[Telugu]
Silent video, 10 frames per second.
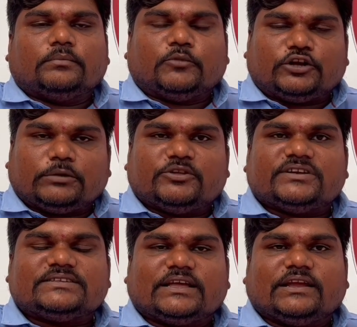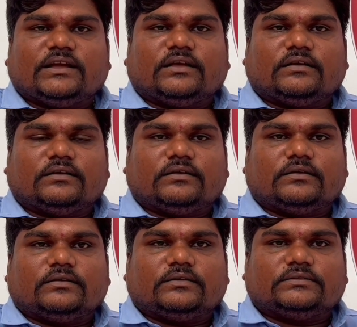మొట్టమొదటిసారిగా
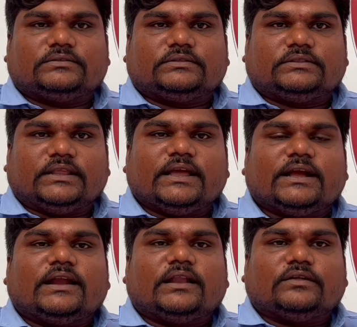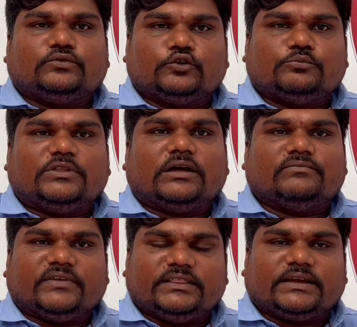తెలంగాణ ధూమ్ధామ్
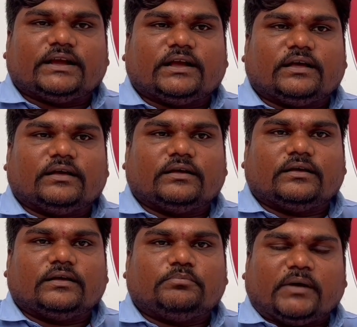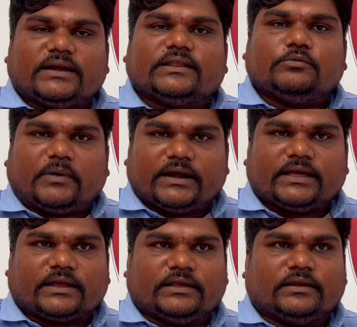వేదికగా పాటలు
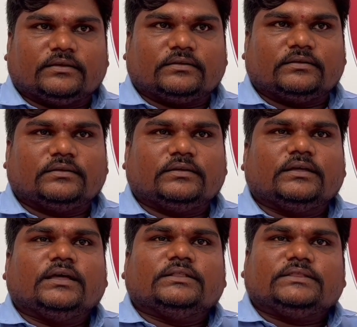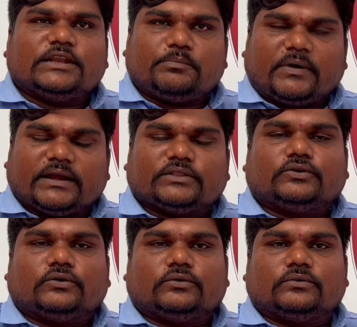పాడారు ఆయన తన
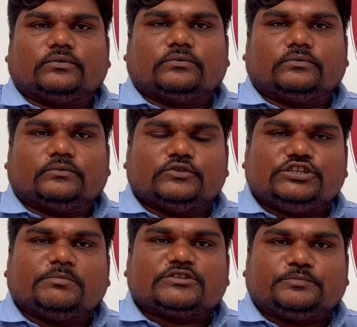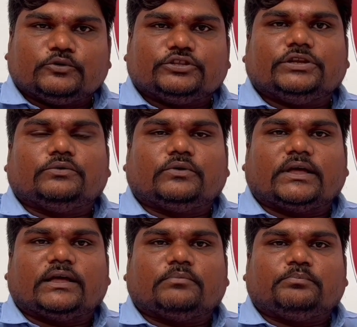పాటతో ఉద్యమ స్ఫూర్తిని కూడా
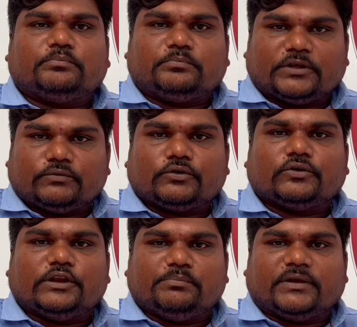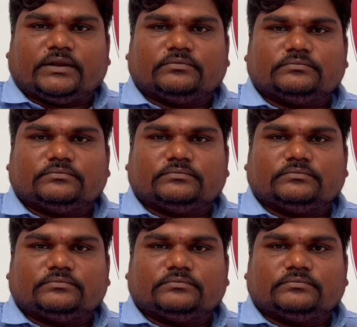పలువురిలో నింపారు